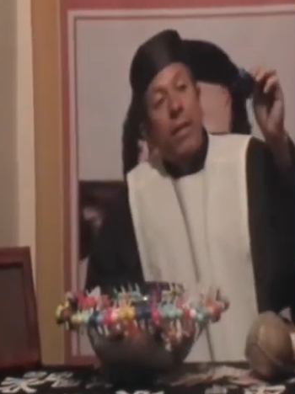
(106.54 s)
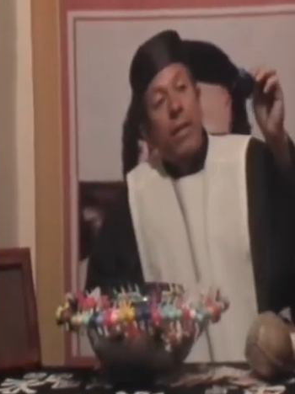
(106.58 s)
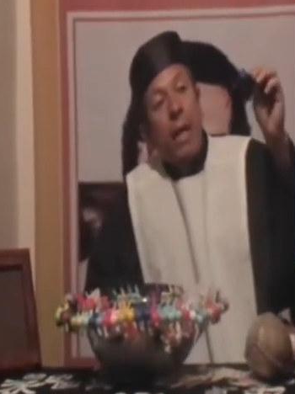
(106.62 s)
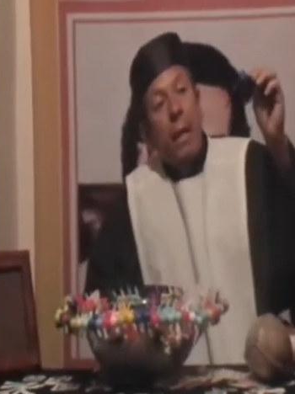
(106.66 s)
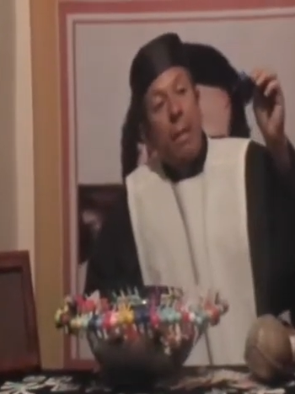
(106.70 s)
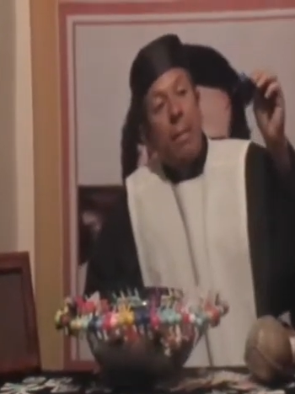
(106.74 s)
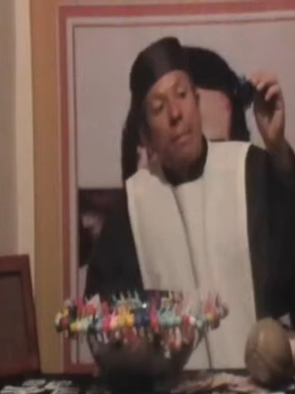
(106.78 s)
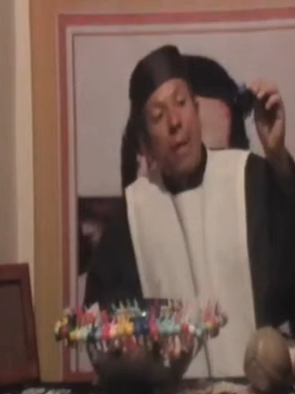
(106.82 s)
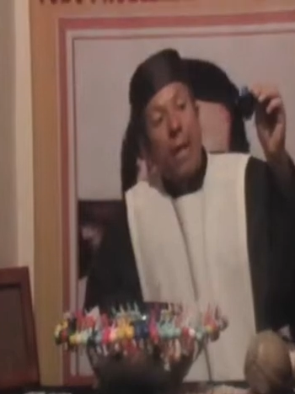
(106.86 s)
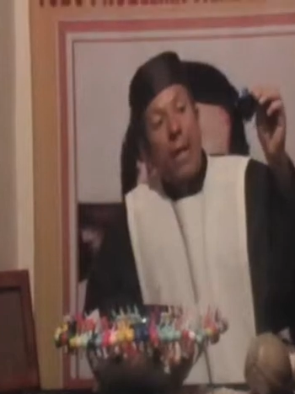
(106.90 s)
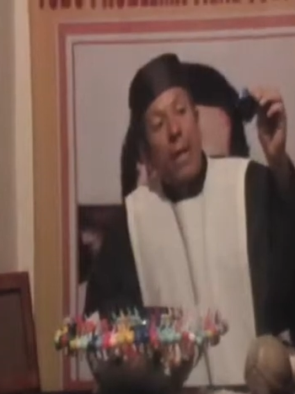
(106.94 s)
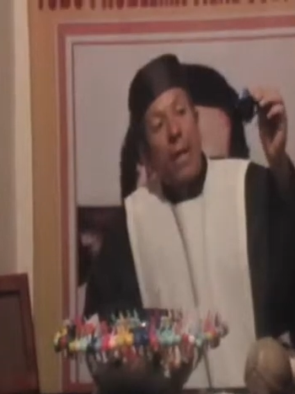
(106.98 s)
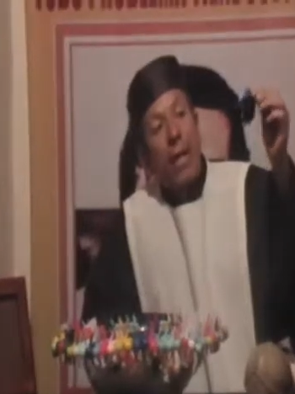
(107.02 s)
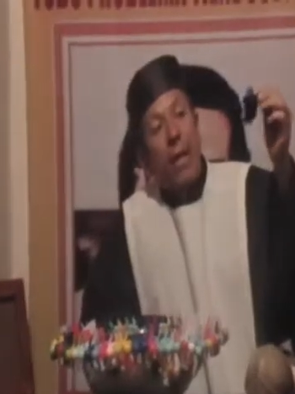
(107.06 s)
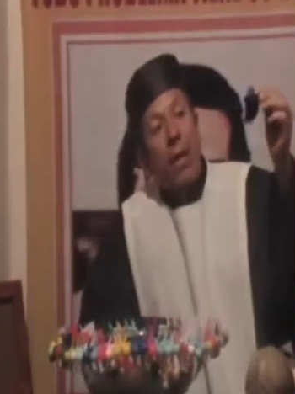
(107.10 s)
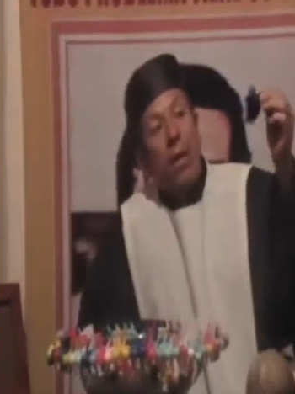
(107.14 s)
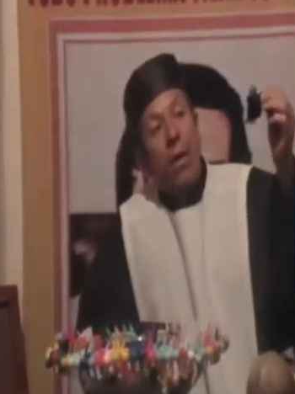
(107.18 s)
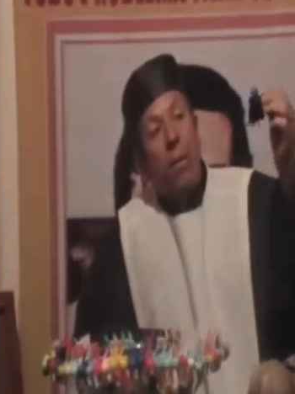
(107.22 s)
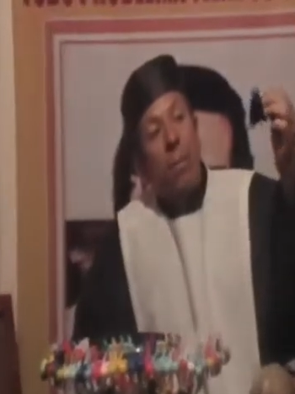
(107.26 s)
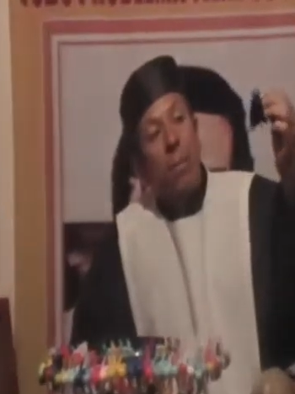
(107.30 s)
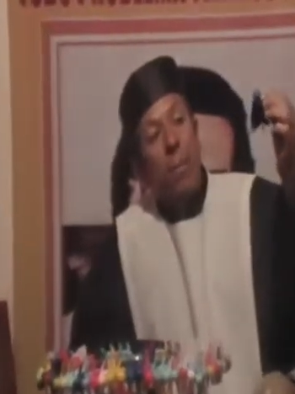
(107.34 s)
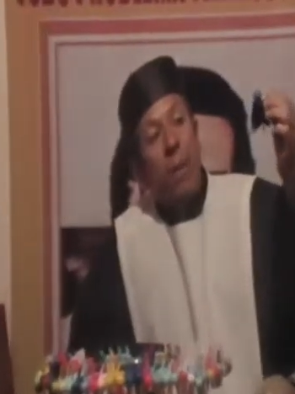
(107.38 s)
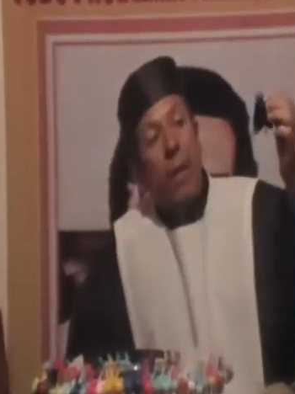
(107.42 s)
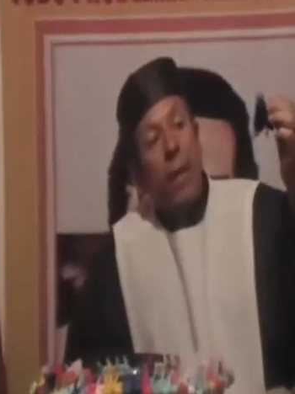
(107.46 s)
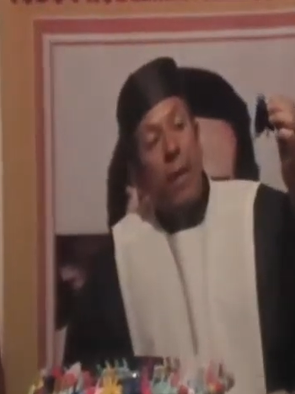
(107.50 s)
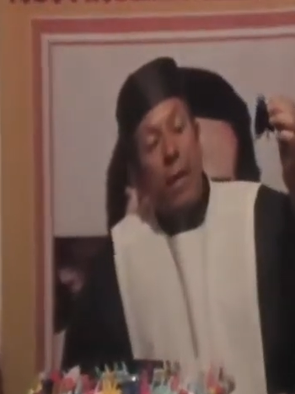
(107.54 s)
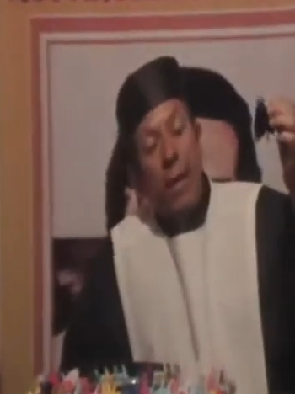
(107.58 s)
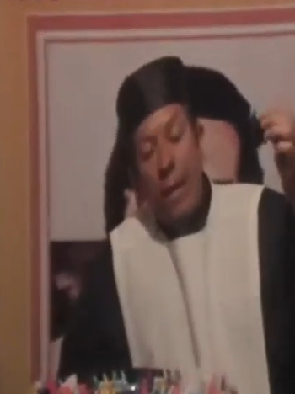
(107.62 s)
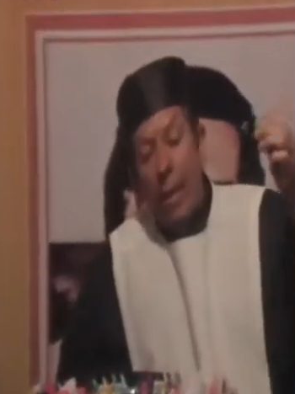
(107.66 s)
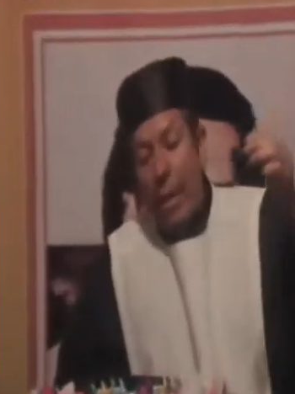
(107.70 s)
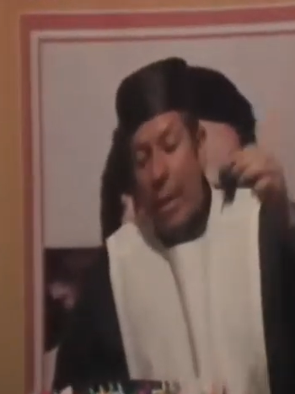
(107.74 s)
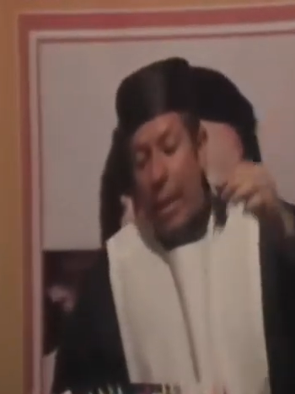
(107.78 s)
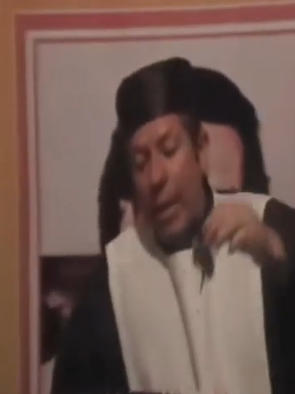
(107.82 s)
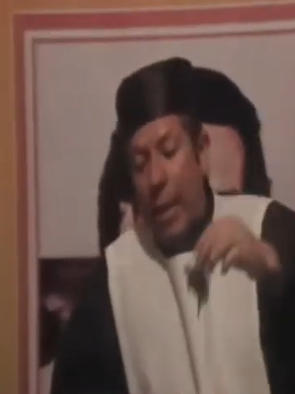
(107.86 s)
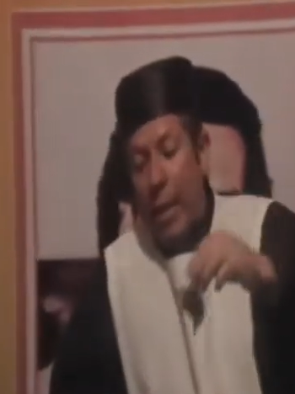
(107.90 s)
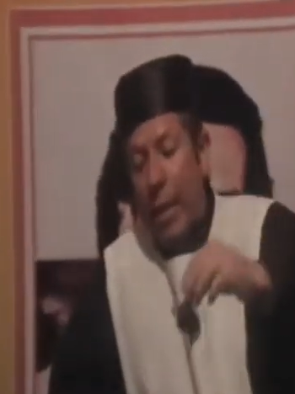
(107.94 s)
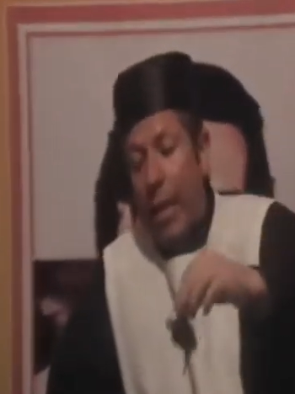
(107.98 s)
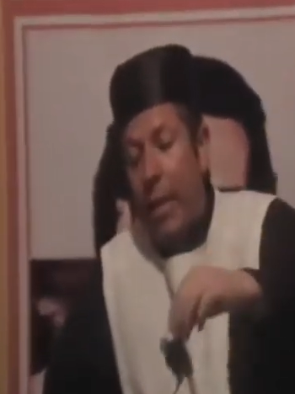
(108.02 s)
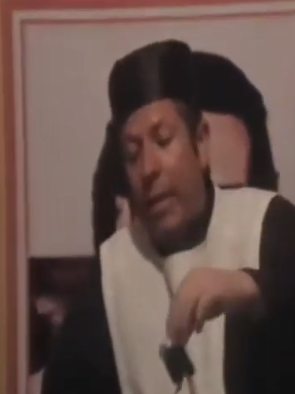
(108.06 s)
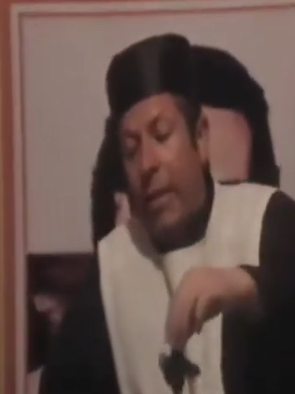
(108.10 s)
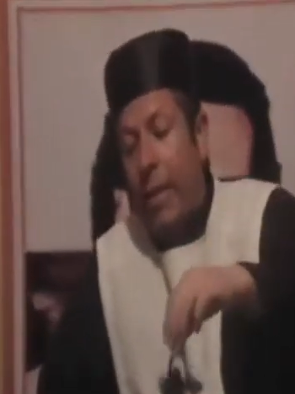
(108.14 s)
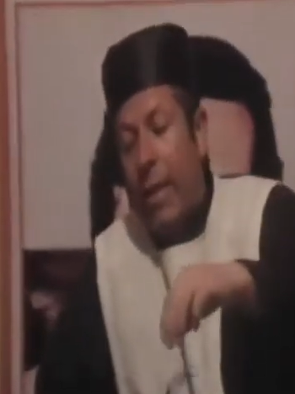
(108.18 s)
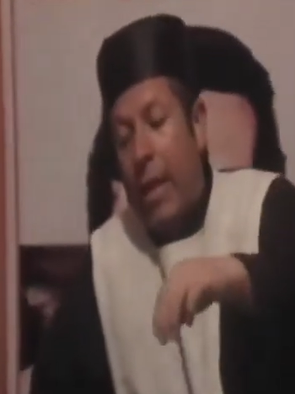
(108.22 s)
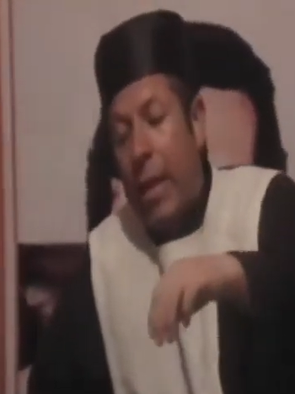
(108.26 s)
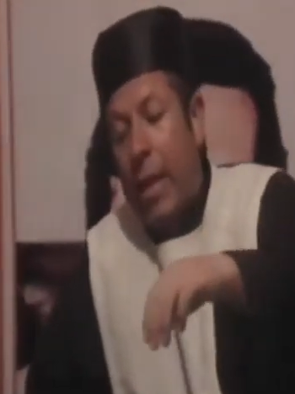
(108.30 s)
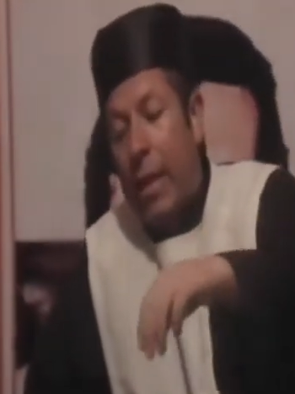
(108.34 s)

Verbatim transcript: se amarra el hombre y